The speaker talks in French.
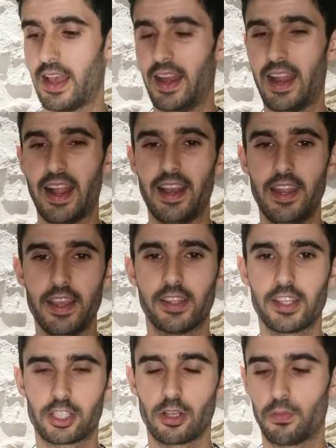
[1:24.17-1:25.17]
la
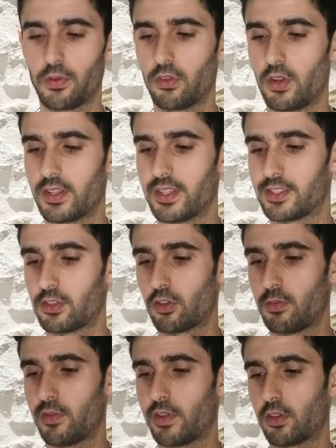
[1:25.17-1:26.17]
Ligue des Champions de l'édition
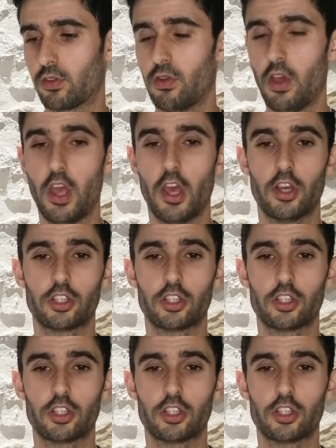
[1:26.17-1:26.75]
2022.